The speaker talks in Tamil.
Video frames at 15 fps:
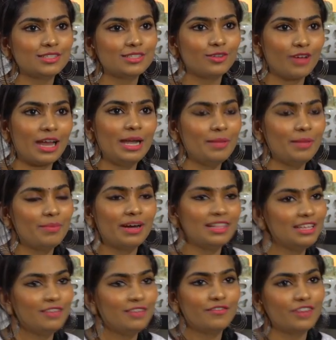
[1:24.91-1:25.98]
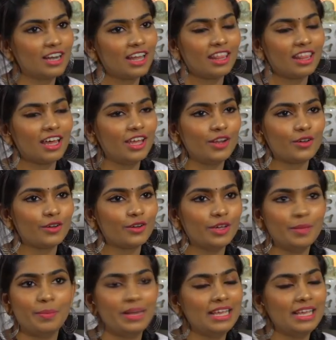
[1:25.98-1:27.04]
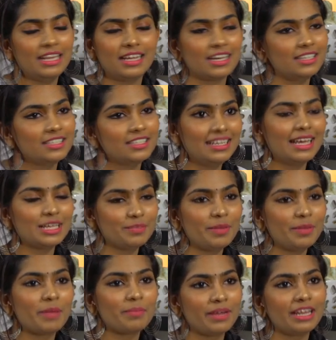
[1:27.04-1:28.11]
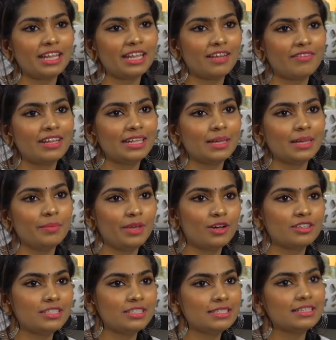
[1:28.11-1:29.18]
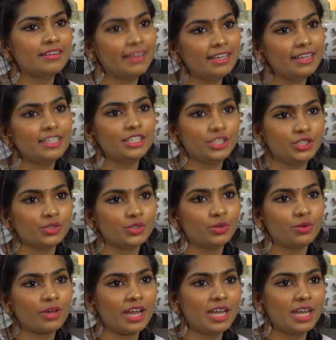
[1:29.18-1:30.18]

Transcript: ஸோ கண்டிப்பாக அது டிஃப்ரெண்டாக தான் இருக்கும் இப்படியே இருக்காது எக்ஸ்பெக்ட் பண்ணி தான் வந்தேன் பிகாஸ் இட்ஸ் ரியாலிட்டி ஷோ